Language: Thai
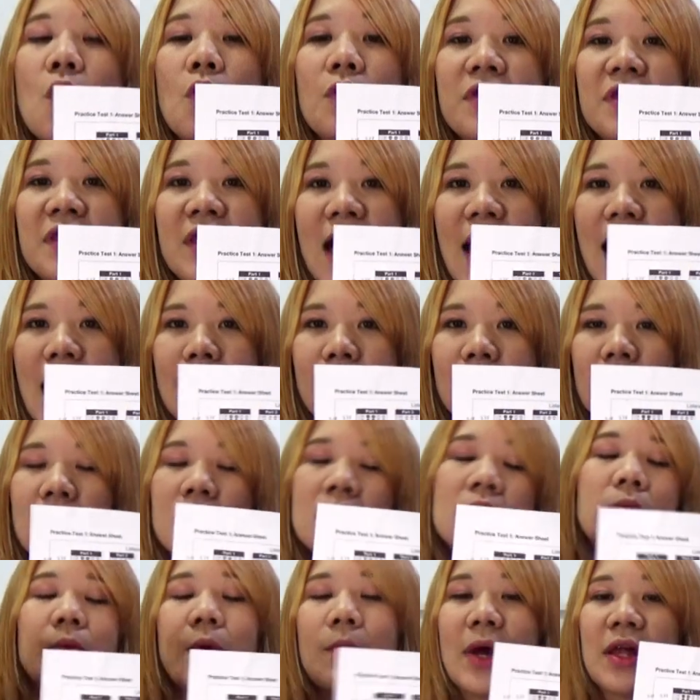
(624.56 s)
2.63 ก็
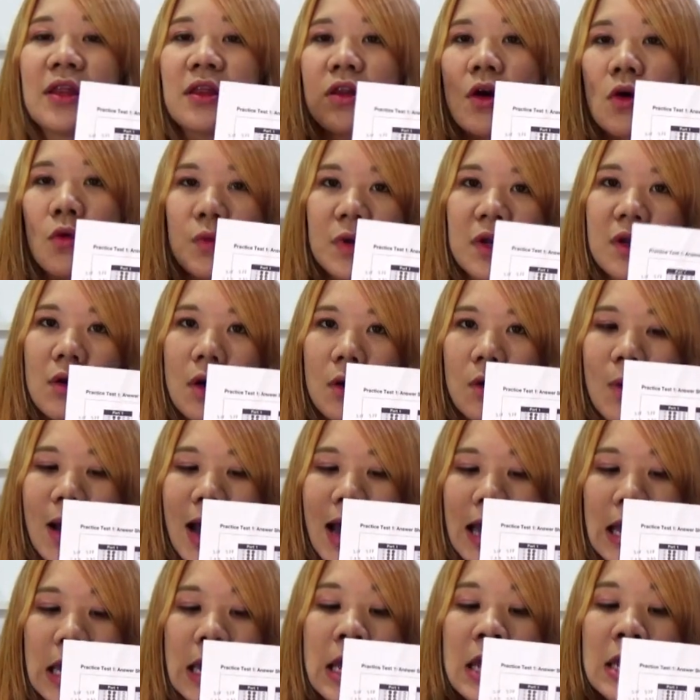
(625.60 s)
คือประมาณ 2 วิก
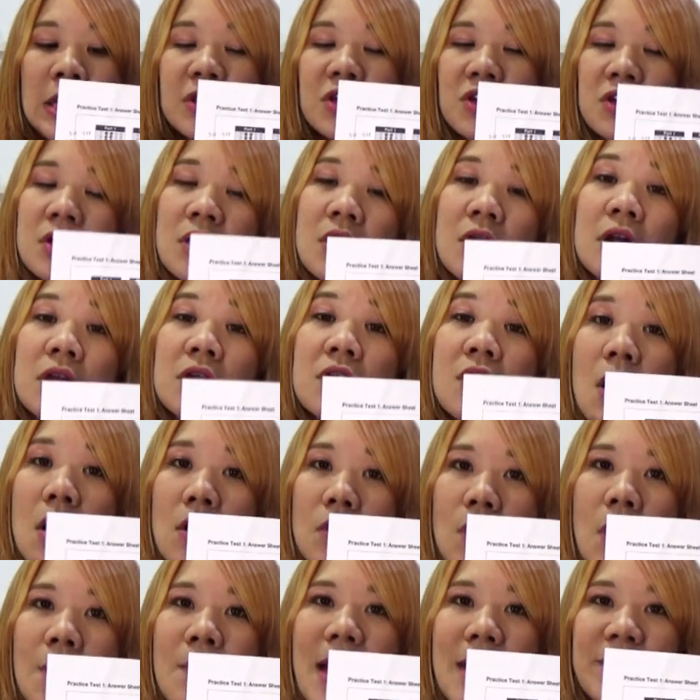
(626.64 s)
ว่า ๆ เยอะ
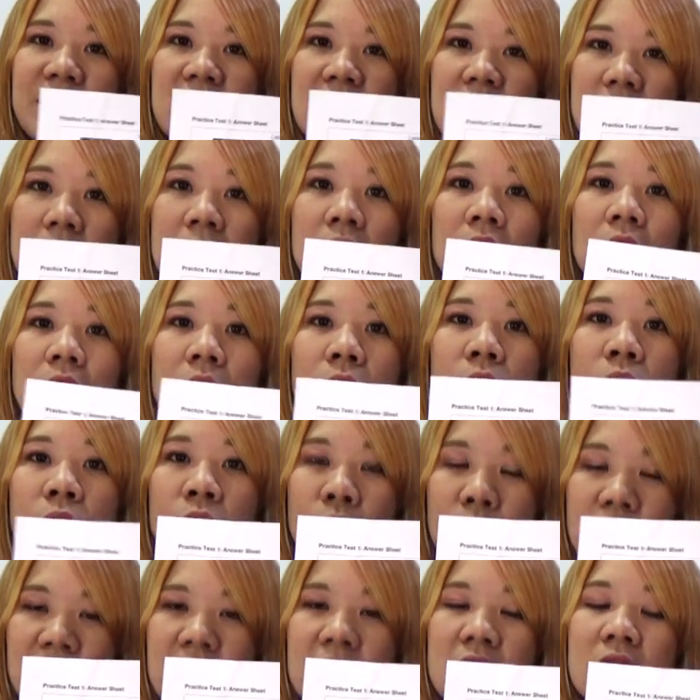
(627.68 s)
กว่าแบบที่
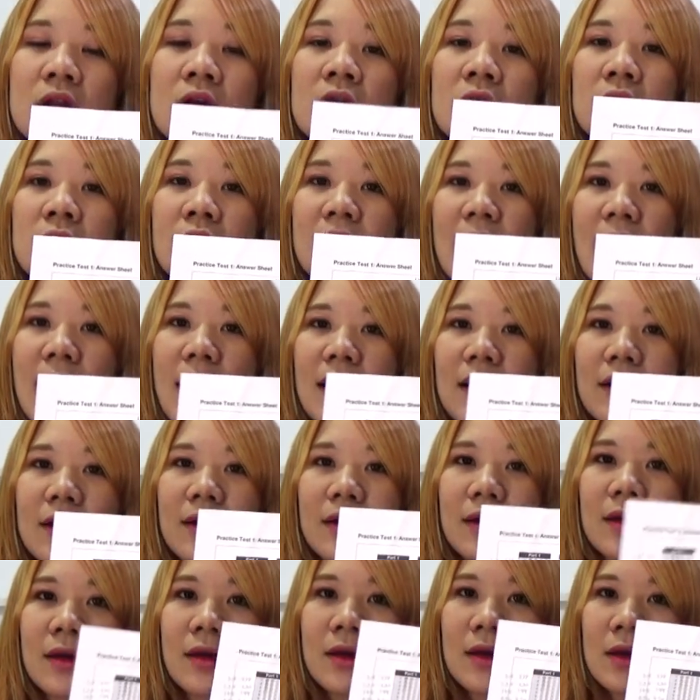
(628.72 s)
1 วิหนึ่งค่ะ
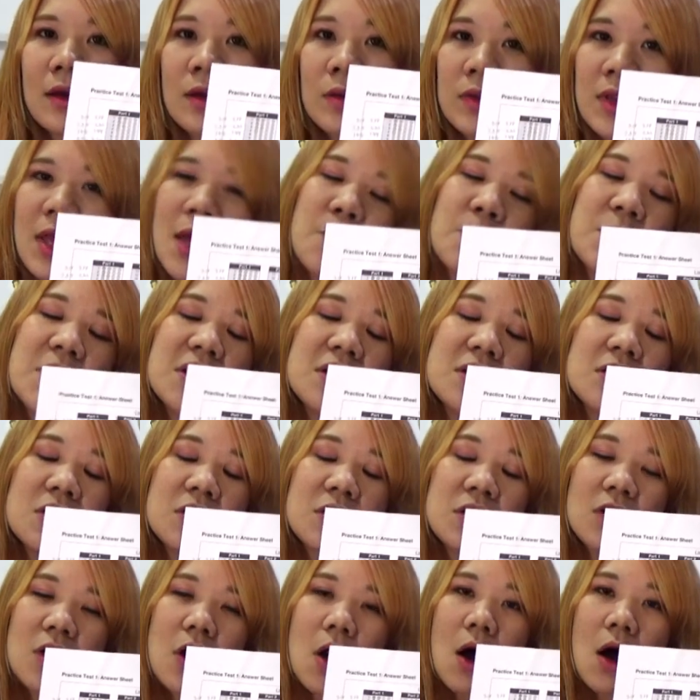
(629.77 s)
แต่วิหนึ่
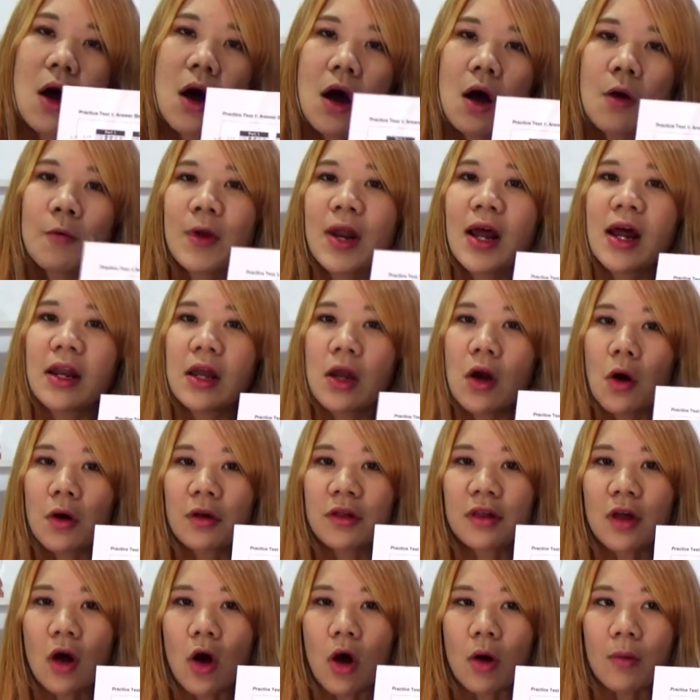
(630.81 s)
งก็เวลาในห้อ
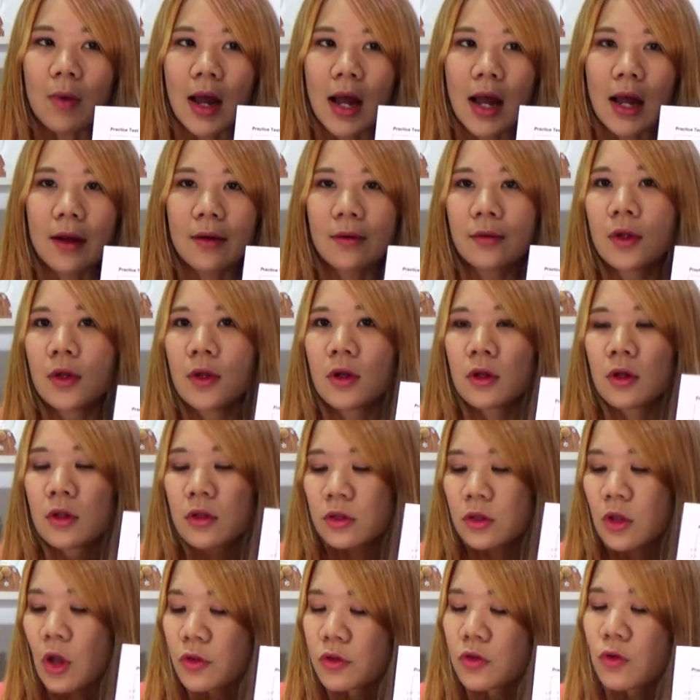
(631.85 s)
งสอบอะ
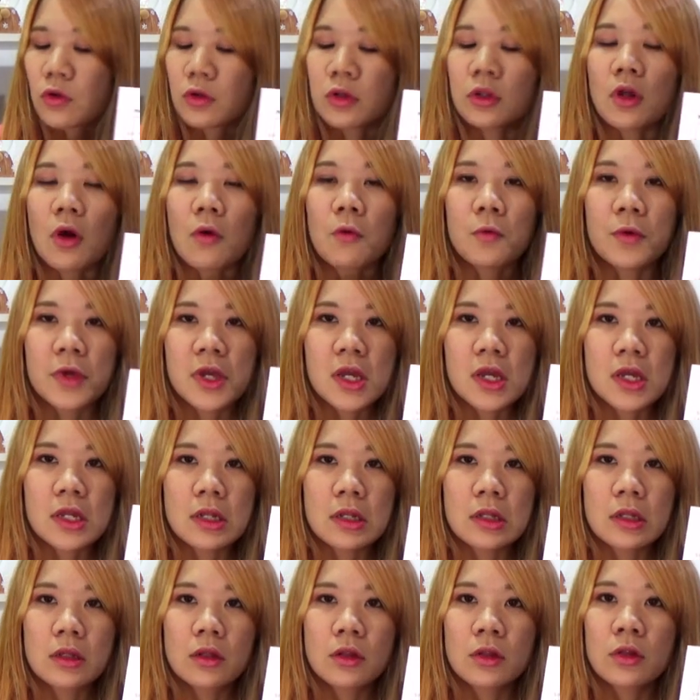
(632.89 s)
ต่อจุดต่อวิ
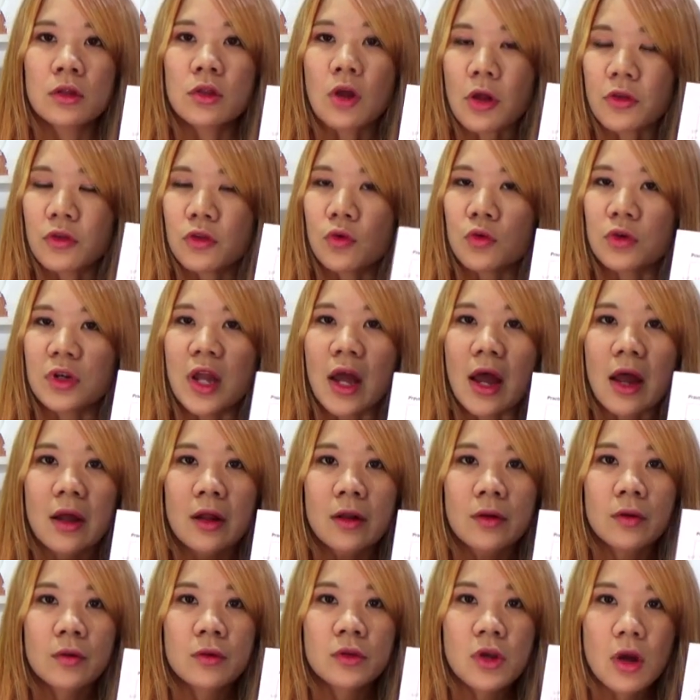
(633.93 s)
ต่อจุดอะ
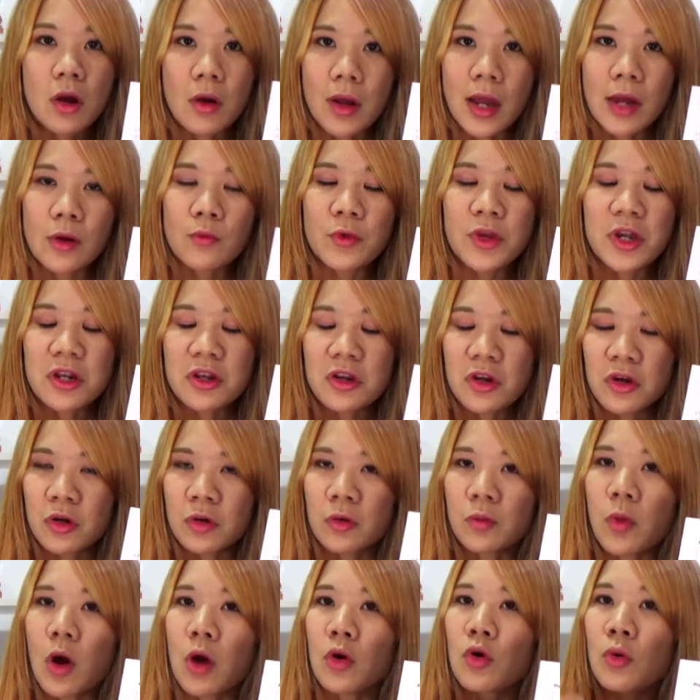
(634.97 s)
เยอะกันวิหนึ่ง
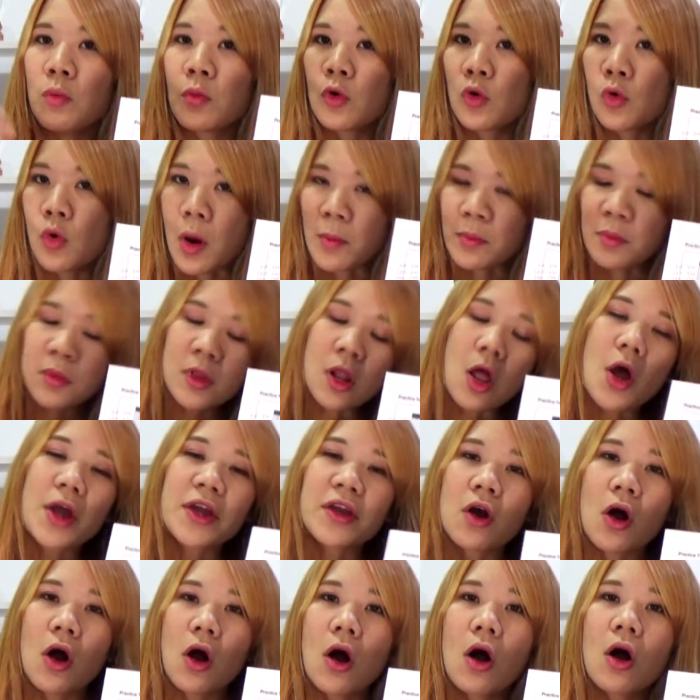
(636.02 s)
พอรวมๆร้อ
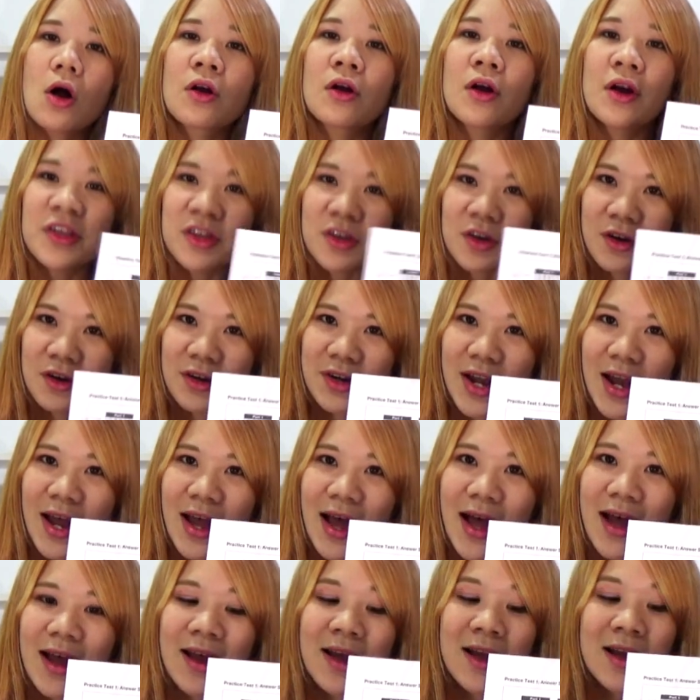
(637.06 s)
ยข้อก็เยอะนะ
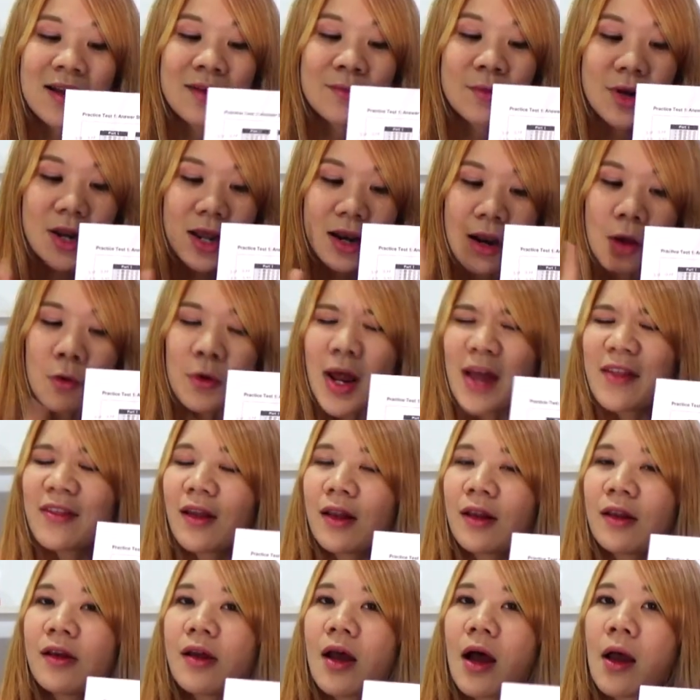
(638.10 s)
คะ เพราะนั้นเราน่า
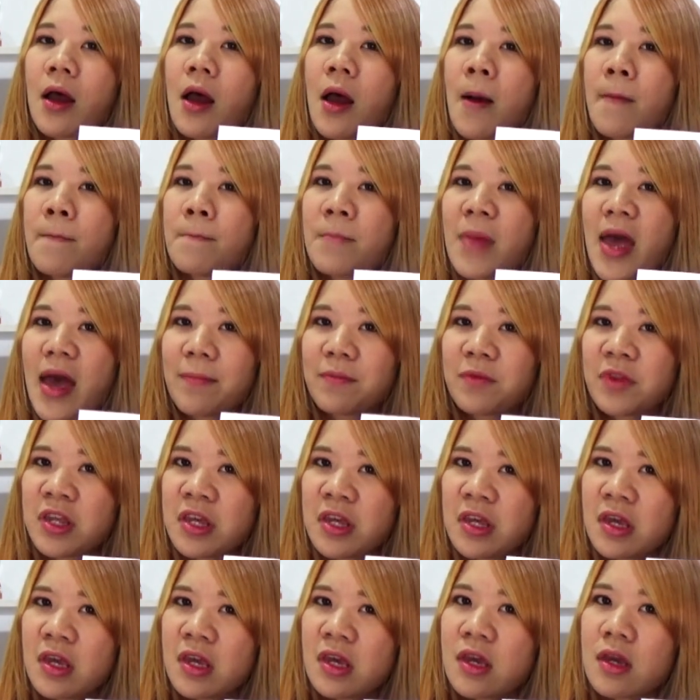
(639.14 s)
จะเลือกแบบ
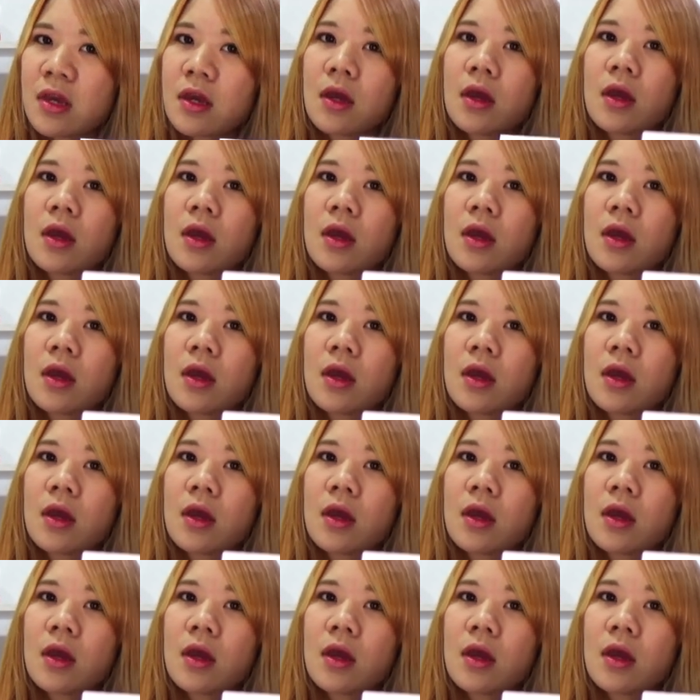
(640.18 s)
ที่